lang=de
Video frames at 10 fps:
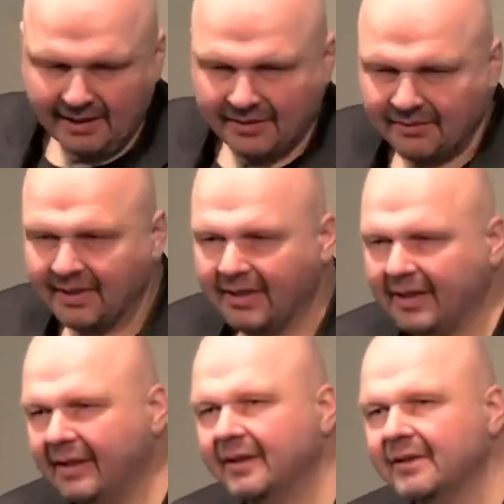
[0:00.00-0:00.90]
Also da
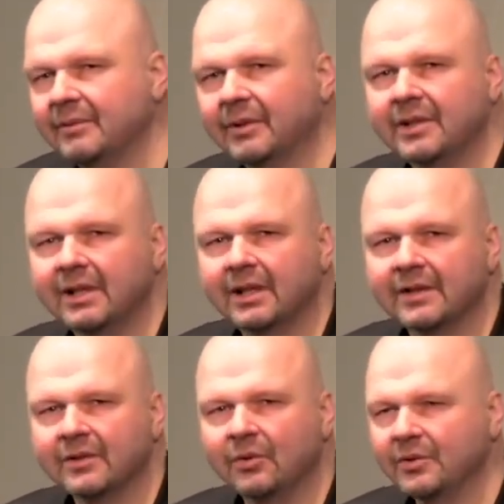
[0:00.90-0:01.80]
hängt also wirklich die
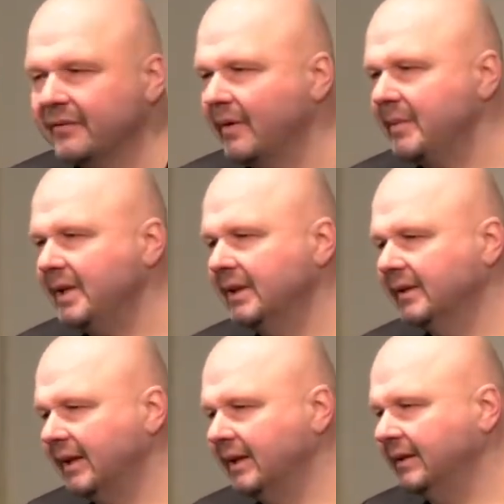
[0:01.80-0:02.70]
ganz große Familie
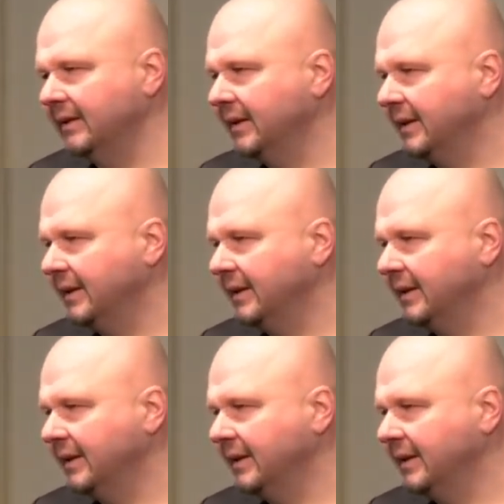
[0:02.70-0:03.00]
dran,